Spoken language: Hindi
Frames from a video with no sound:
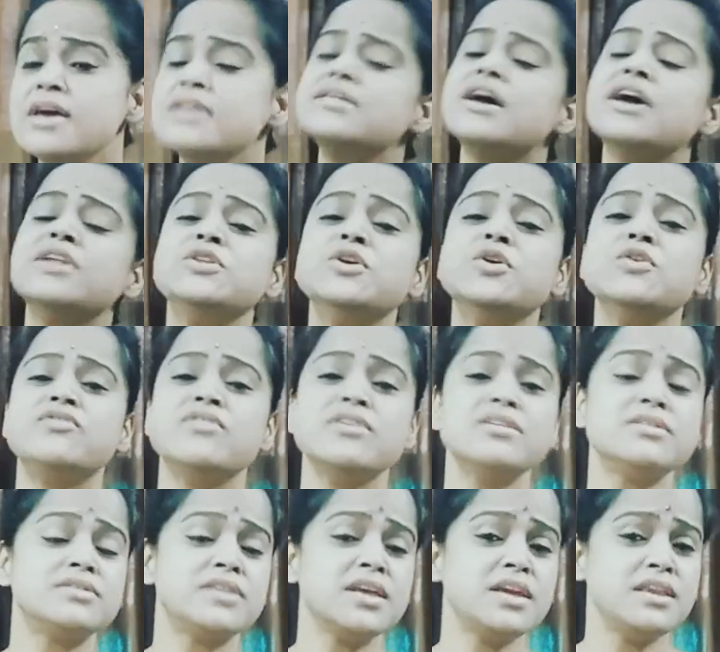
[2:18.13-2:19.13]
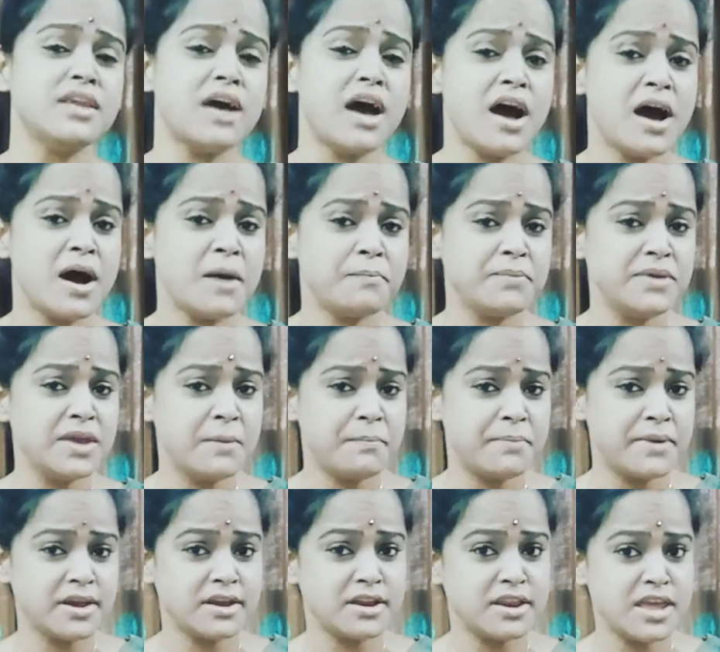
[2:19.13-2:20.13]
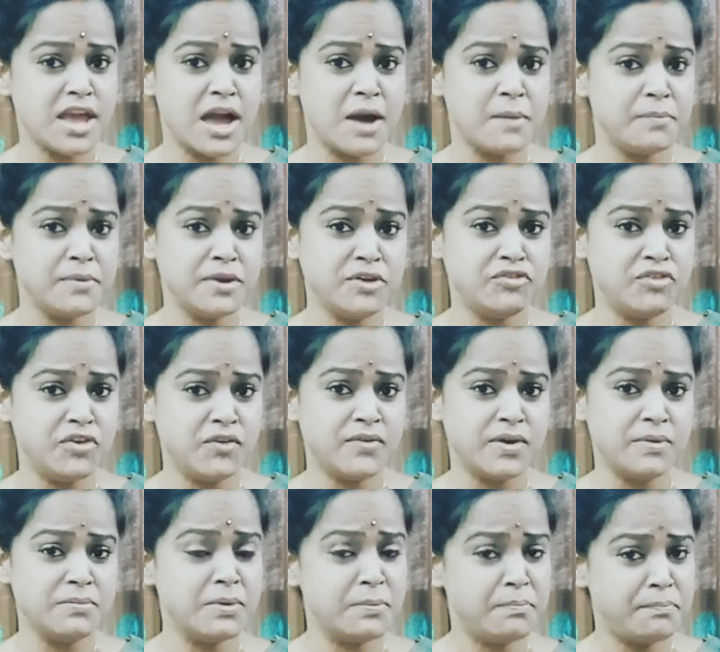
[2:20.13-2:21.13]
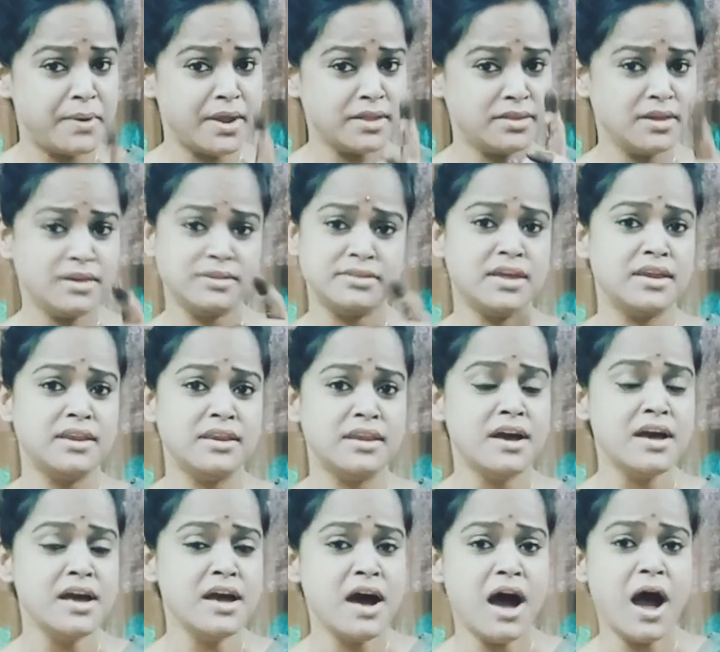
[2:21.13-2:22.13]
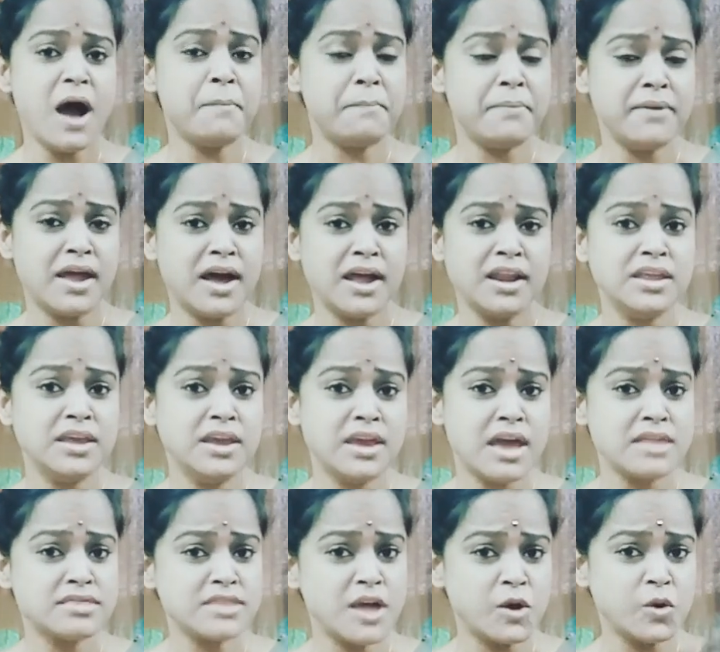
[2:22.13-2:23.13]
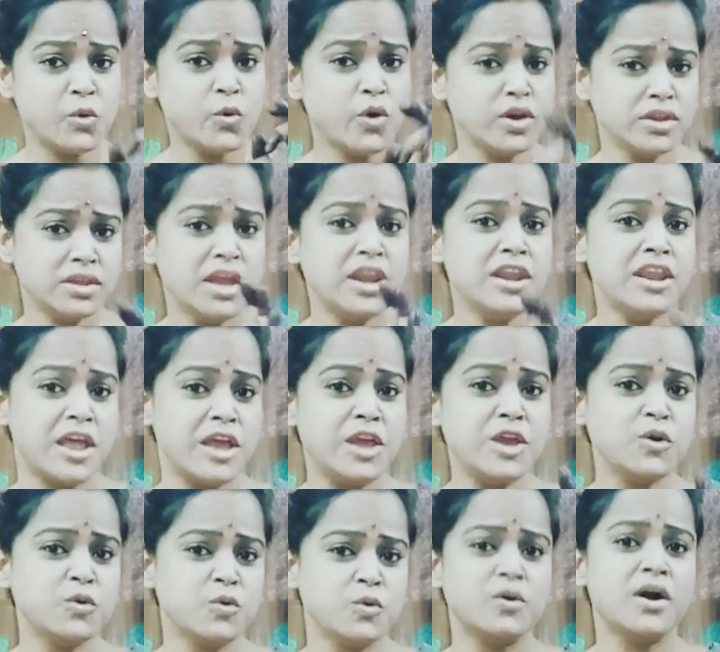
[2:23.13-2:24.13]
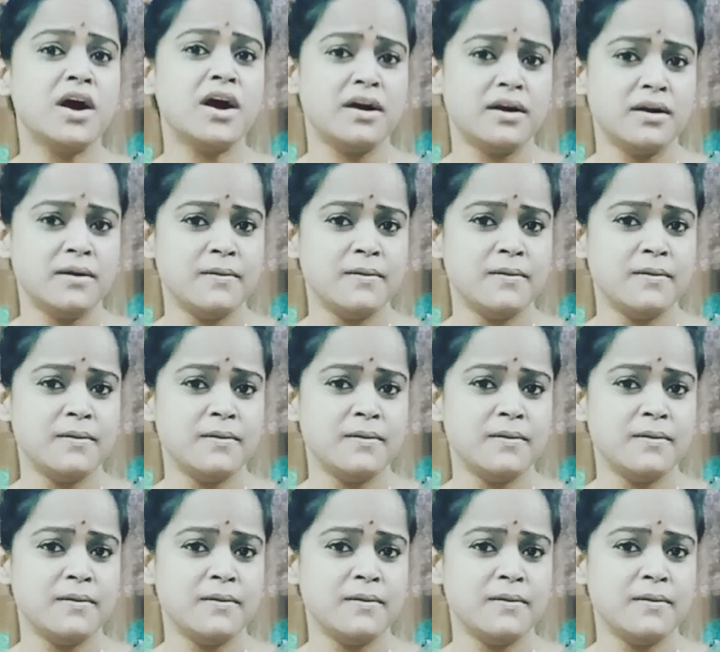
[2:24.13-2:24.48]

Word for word: साथियों जिस दिन आप यह प्रक्रिया अपने जीवन में प्रतिदिन अपना लिए ऐसा कोई दिन नहीं होगा